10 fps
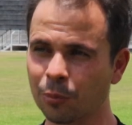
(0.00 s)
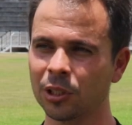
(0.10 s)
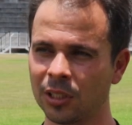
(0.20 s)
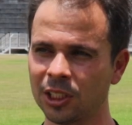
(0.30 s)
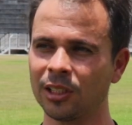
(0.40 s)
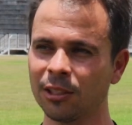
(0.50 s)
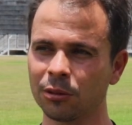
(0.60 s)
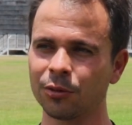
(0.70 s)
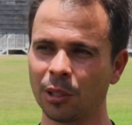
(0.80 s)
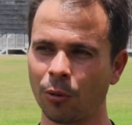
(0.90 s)
importante dentro
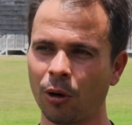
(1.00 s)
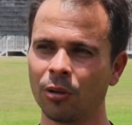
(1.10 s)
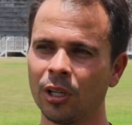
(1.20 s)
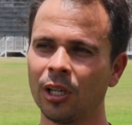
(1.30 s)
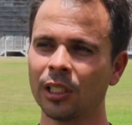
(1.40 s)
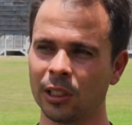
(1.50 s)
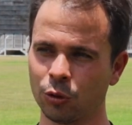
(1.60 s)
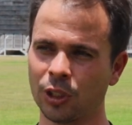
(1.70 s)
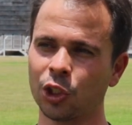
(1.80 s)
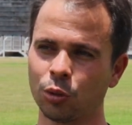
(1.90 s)
do futebol, que
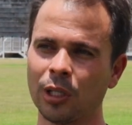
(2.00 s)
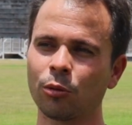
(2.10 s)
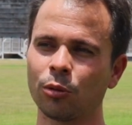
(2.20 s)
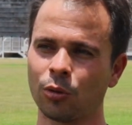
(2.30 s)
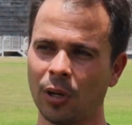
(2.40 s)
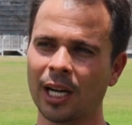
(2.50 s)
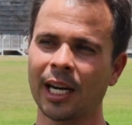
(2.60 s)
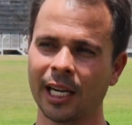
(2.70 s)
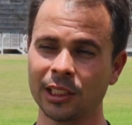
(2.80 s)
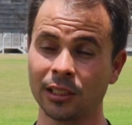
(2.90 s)
nos ajuda a controlar a
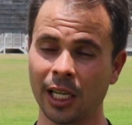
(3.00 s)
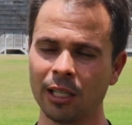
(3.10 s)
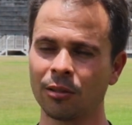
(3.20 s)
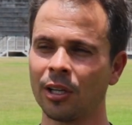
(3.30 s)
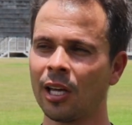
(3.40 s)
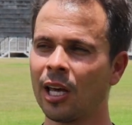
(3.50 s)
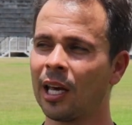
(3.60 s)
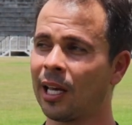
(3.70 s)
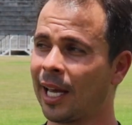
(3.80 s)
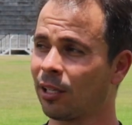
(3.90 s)
carga de treino,
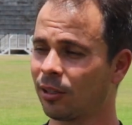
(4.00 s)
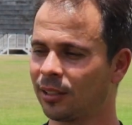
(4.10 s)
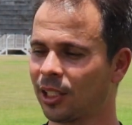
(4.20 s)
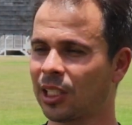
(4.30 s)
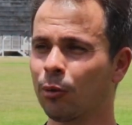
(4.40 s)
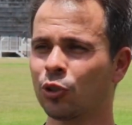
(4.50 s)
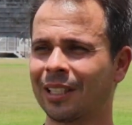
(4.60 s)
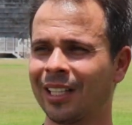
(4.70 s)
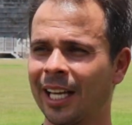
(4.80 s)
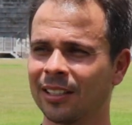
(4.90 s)
é nós deixarmos os
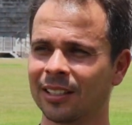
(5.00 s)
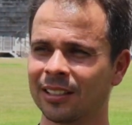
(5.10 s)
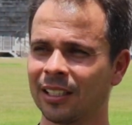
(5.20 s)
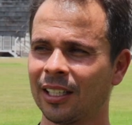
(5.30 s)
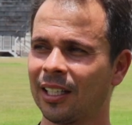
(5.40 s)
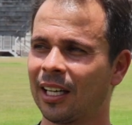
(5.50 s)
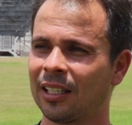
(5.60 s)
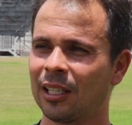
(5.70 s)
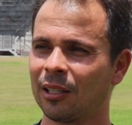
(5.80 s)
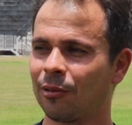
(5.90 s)
atletas
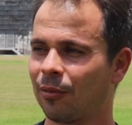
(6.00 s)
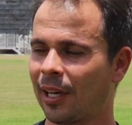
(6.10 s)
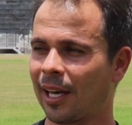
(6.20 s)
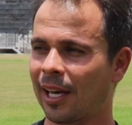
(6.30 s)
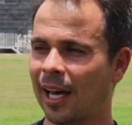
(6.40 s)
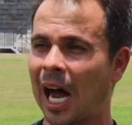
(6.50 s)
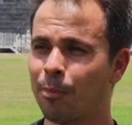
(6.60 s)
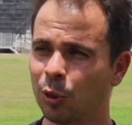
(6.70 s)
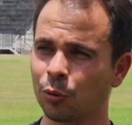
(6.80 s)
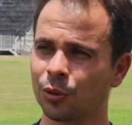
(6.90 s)
é,
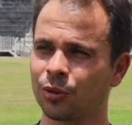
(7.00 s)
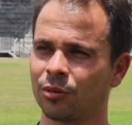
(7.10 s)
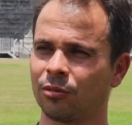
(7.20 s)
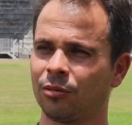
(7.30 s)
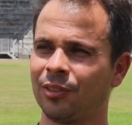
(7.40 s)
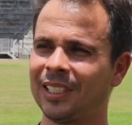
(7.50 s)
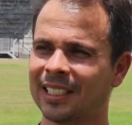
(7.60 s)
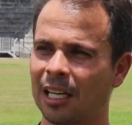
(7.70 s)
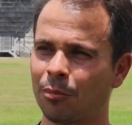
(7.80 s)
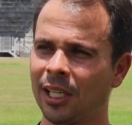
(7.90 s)
aptos
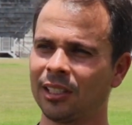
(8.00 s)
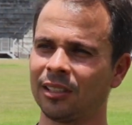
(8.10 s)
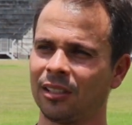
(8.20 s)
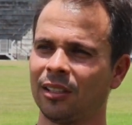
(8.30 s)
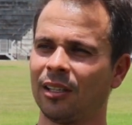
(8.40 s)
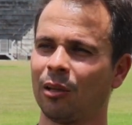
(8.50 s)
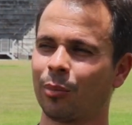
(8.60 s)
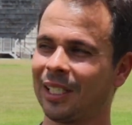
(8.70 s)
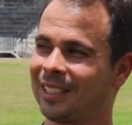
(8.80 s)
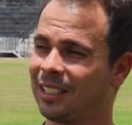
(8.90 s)
fisicamente
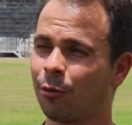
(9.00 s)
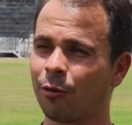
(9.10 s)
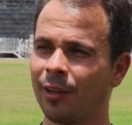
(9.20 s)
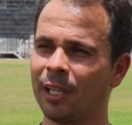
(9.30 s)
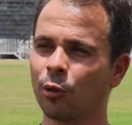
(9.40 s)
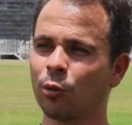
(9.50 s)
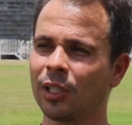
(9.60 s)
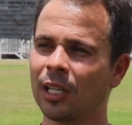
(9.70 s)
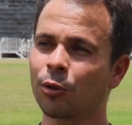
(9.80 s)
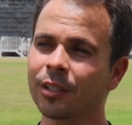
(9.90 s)
para eles desenvolverem o que o
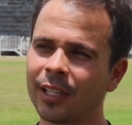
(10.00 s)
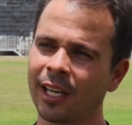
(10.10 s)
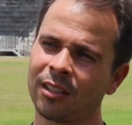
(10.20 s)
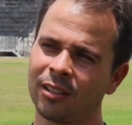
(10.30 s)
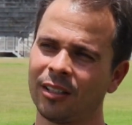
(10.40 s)
treinador quer,